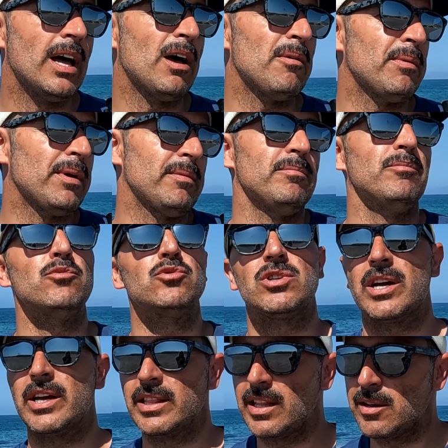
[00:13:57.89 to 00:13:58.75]
a ver
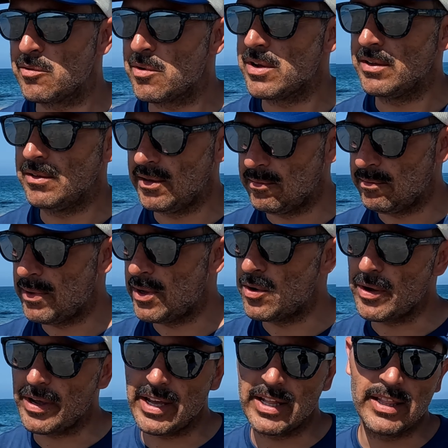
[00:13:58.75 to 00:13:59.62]
mucha gente no hay
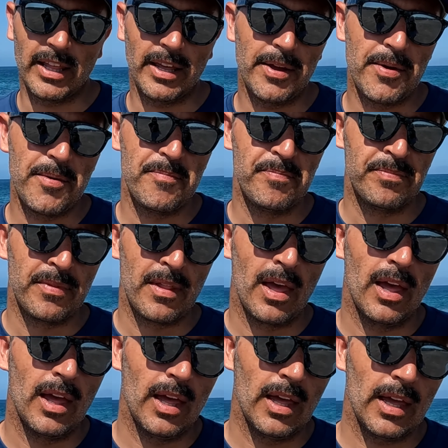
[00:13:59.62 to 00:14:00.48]
pero hay gente
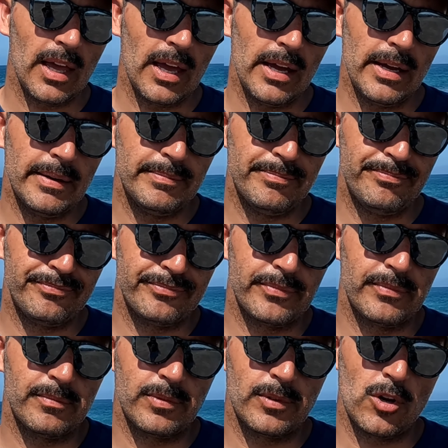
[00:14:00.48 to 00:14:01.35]
mm,
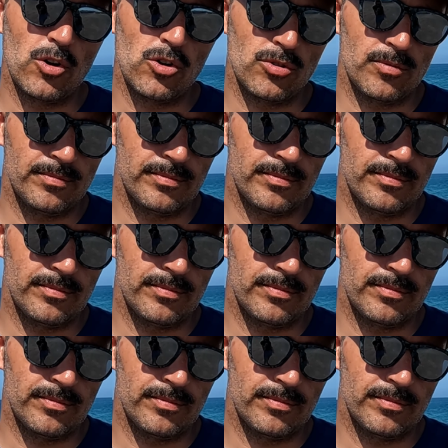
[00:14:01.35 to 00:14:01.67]
bueno hay cuatro